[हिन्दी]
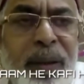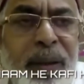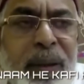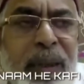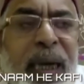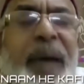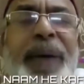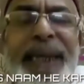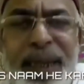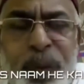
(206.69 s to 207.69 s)
बन
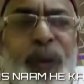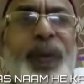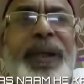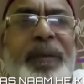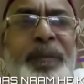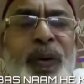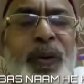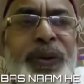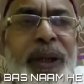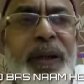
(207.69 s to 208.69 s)
अब मैं ये पूछ रहा हूँ एक सिंपल